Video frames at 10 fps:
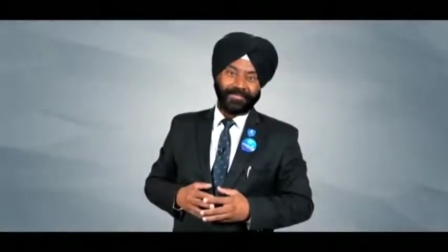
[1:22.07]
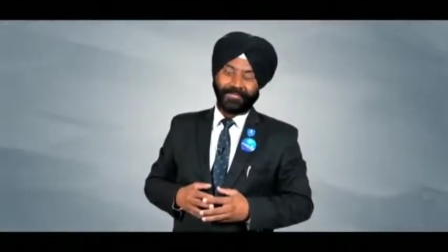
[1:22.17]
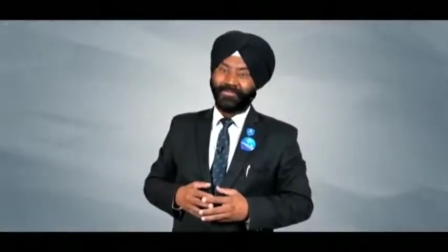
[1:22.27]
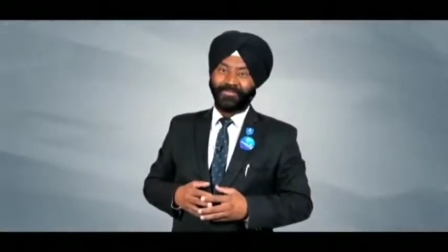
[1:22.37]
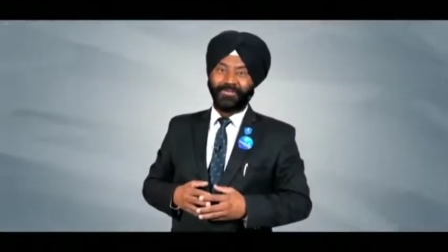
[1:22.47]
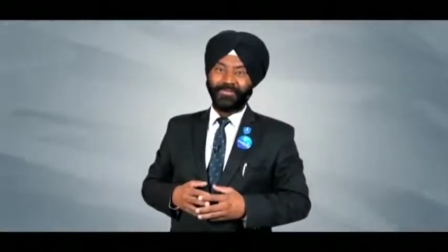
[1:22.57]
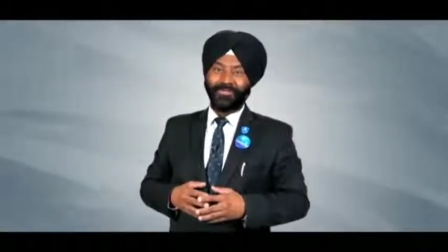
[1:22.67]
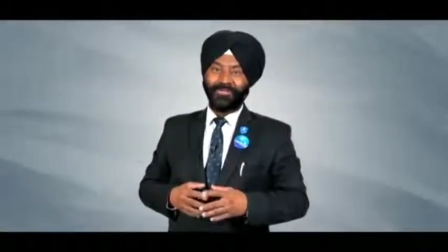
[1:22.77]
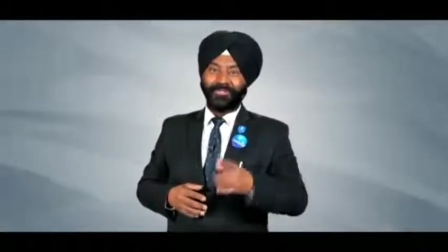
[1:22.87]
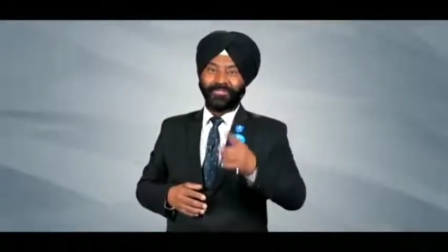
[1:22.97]
तो दोस्तों
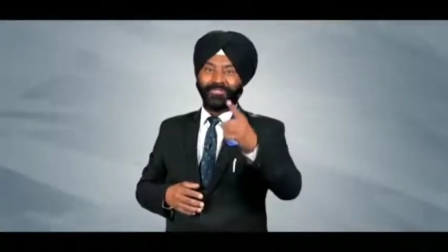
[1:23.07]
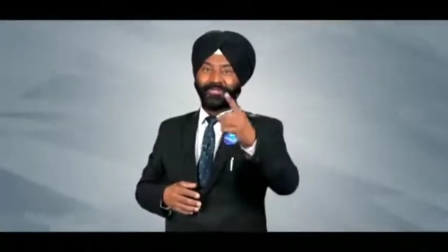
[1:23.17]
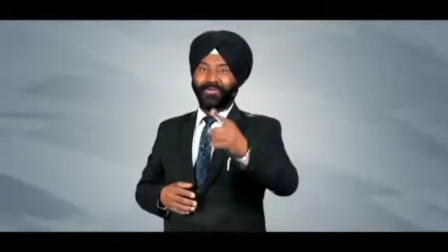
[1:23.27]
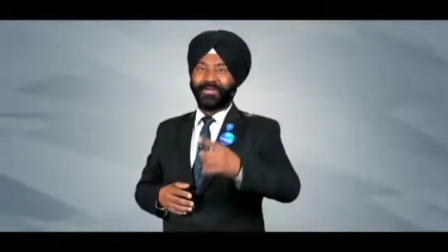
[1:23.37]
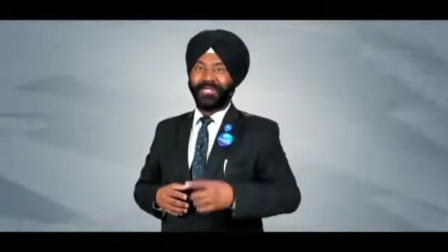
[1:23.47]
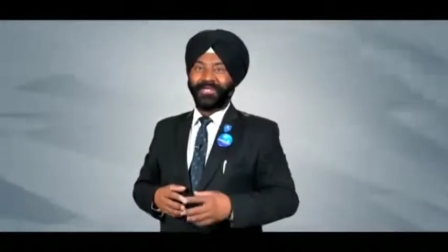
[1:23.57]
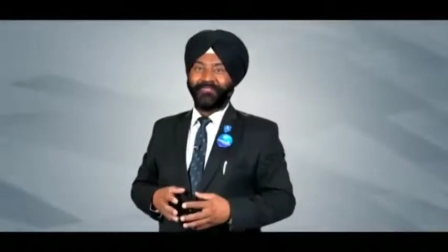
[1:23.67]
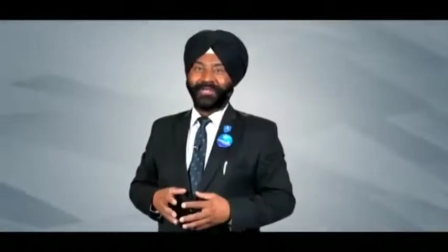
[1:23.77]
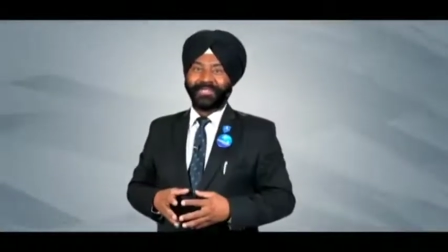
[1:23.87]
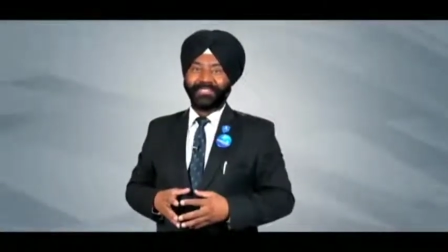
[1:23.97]
जो लोग
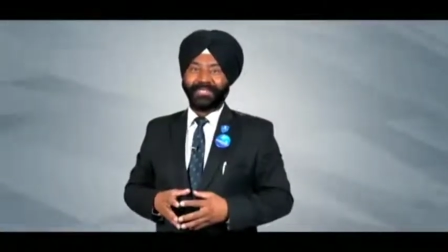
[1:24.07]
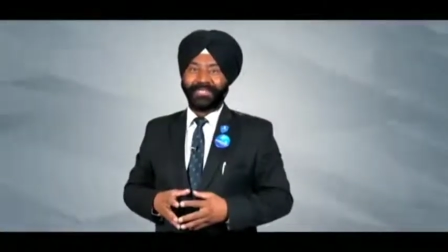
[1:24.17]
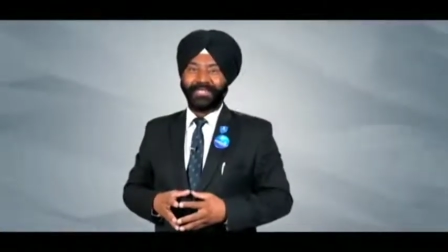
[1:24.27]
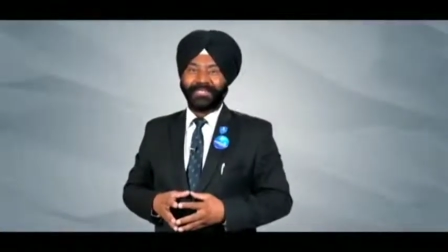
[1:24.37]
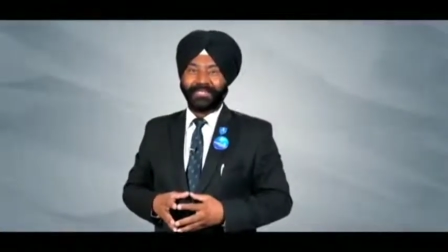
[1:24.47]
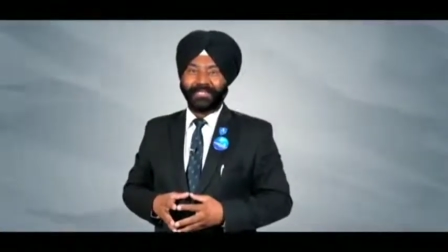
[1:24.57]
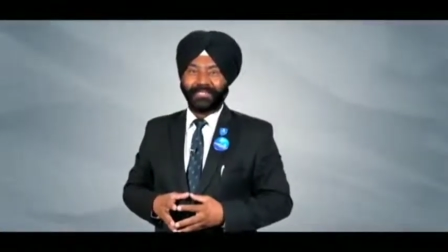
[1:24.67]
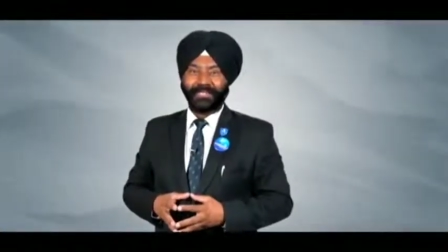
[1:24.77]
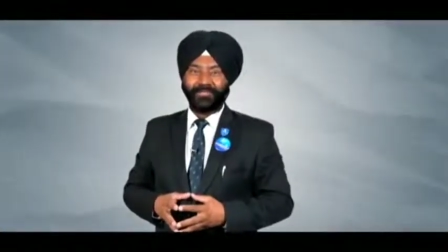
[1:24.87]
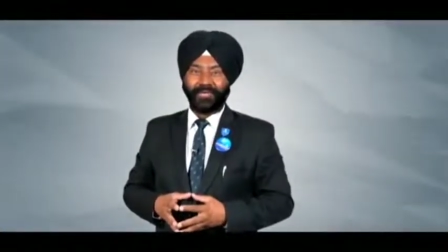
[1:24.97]
नेटवर्किंग से हेट
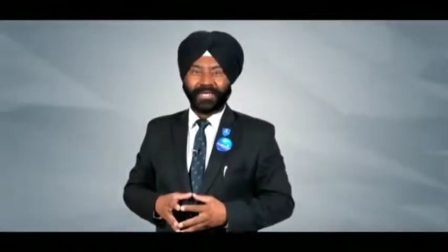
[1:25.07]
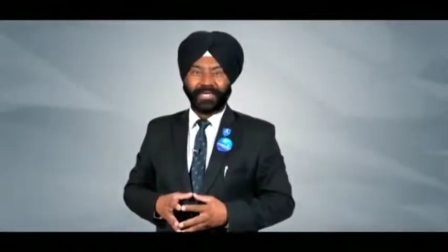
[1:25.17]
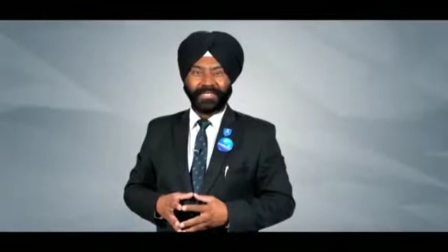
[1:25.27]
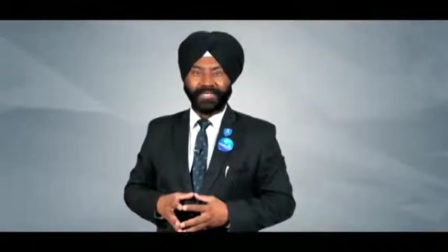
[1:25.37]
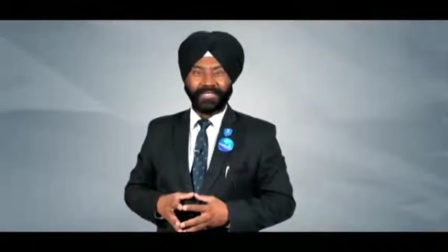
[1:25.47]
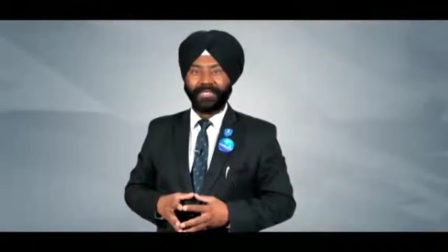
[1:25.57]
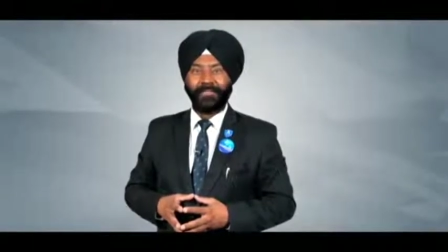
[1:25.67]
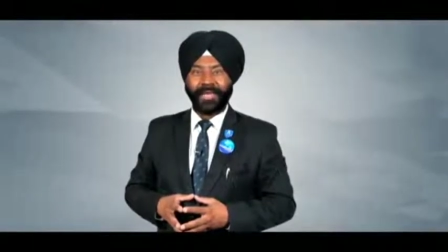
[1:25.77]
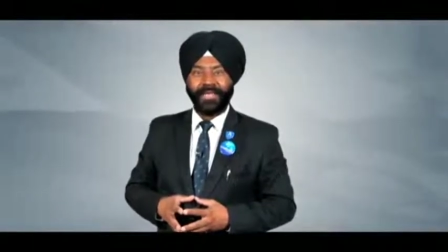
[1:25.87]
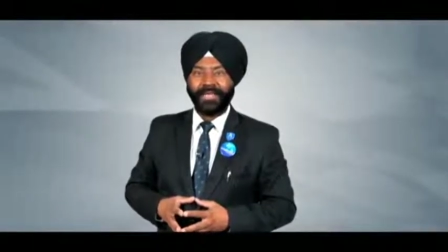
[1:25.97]
करते हैं जो लोग कहते हैं ये
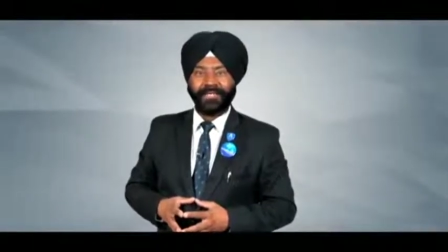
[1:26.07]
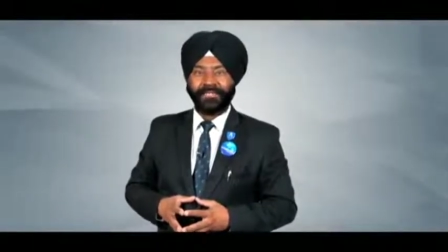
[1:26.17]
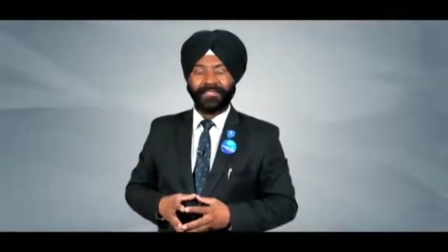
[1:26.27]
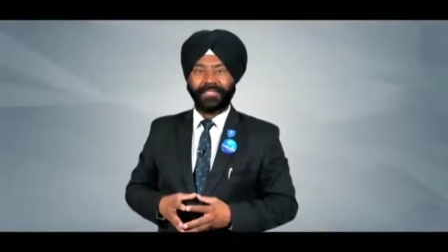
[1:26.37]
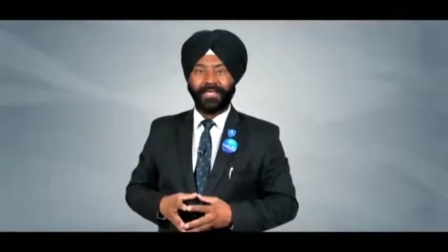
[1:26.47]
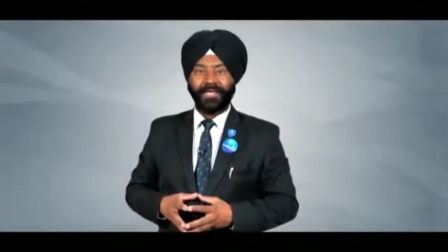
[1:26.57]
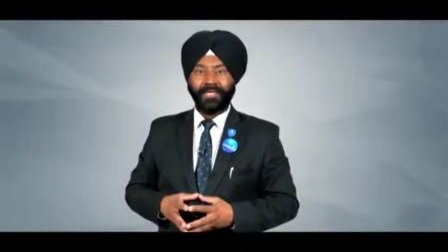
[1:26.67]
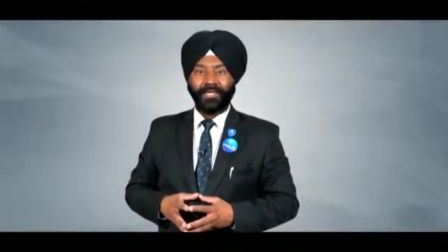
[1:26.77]
मैं नहीं कर सकता